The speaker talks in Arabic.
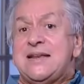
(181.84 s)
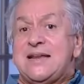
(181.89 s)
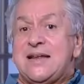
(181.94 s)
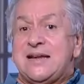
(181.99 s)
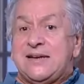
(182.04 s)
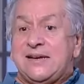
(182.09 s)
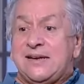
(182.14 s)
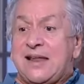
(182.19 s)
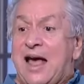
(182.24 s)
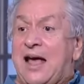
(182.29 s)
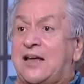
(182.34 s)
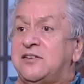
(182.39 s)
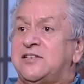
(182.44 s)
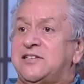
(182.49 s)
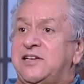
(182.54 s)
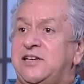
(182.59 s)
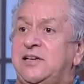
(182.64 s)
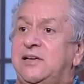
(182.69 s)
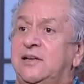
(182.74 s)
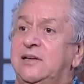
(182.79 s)

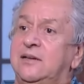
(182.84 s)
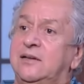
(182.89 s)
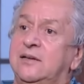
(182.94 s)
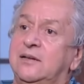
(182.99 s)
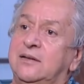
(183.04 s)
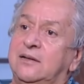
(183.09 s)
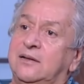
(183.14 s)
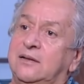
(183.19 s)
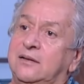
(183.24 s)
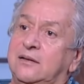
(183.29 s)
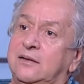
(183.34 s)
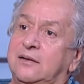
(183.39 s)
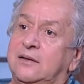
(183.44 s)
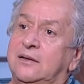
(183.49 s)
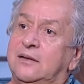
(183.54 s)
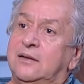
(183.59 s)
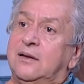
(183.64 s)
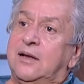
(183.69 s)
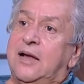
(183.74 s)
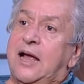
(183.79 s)
اللحظي مم.
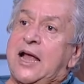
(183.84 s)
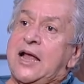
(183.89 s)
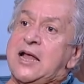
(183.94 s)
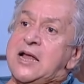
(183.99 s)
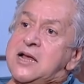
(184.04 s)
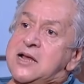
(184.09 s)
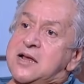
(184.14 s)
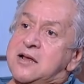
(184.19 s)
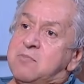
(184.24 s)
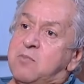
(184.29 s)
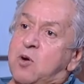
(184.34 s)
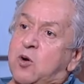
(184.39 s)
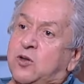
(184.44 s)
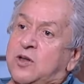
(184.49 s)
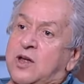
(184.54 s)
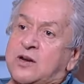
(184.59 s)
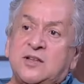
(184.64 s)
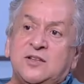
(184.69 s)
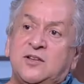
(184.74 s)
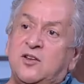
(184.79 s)

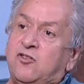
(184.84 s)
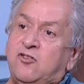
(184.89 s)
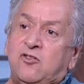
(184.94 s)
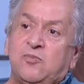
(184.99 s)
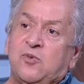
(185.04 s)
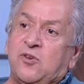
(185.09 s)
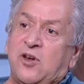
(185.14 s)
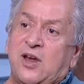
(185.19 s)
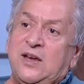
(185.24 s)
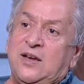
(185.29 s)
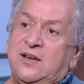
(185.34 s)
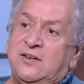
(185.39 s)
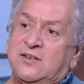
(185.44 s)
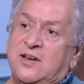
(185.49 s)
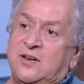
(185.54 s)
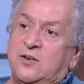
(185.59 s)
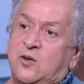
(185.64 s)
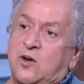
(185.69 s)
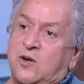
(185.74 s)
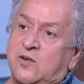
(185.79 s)
مختار التتش مش هيجي
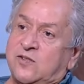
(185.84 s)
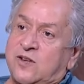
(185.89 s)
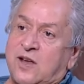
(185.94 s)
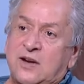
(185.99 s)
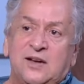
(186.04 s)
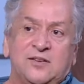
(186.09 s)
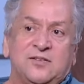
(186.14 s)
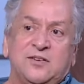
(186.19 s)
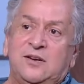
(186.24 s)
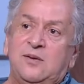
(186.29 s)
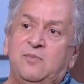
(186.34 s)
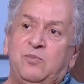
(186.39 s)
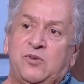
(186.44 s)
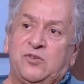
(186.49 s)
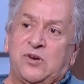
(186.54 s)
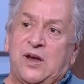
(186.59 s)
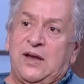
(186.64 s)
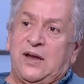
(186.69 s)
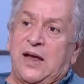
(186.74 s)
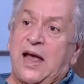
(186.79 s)
زي تاني صالح سليم
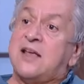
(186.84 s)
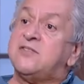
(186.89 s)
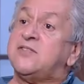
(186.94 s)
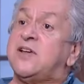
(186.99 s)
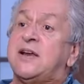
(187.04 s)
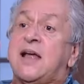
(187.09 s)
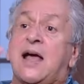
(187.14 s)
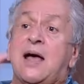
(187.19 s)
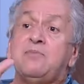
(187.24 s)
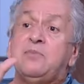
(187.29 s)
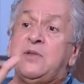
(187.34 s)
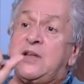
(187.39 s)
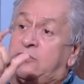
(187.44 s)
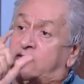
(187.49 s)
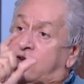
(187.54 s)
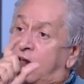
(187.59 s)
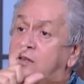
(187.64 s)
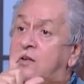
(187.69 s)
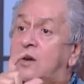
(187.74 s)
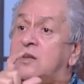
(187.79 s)
مش هيجي حسن حمدي
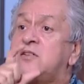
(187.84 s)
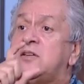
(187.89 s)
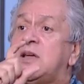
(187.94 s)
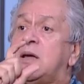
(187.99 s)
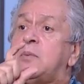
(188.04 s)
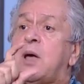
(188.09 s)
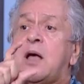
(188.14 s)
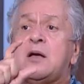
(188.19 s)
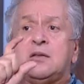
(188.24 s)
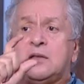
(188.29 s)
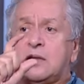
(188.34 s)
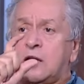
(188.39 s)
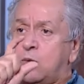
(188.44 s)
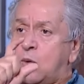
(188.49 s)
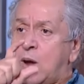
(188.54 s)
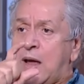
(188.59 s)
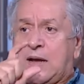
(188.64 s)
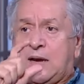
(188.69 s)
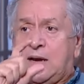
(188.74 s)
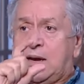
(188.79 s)
الفتره الذهب اكتر
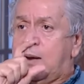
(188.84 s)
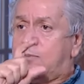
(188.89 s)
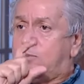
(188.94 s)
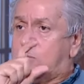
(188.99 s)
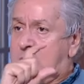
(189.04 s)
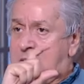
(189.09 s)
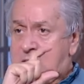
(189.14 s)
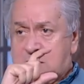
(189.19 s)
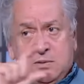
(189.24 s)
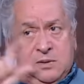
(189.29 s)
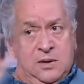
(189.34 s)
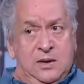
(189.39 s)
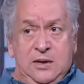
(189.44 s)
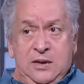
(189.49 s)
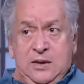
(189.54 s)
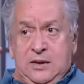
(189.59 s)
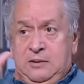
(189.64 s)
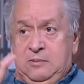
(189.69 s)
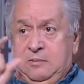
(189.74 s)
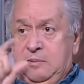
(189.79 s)
واحد جاب
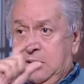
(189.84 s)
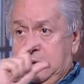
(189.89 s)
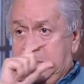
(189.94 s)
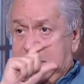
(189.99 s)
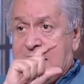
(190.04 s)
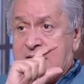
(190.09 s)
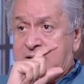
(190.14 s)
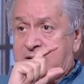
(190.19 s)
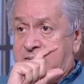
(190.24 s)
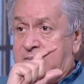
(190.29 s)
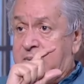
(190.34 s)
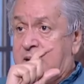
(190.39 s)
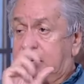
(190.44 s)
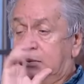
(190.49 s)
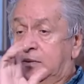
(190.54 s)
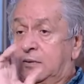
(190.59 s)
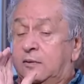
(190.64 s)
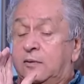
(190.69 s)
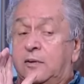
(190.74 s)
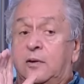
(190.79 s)
يعني
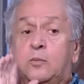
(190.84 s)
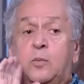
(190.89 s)
بطولات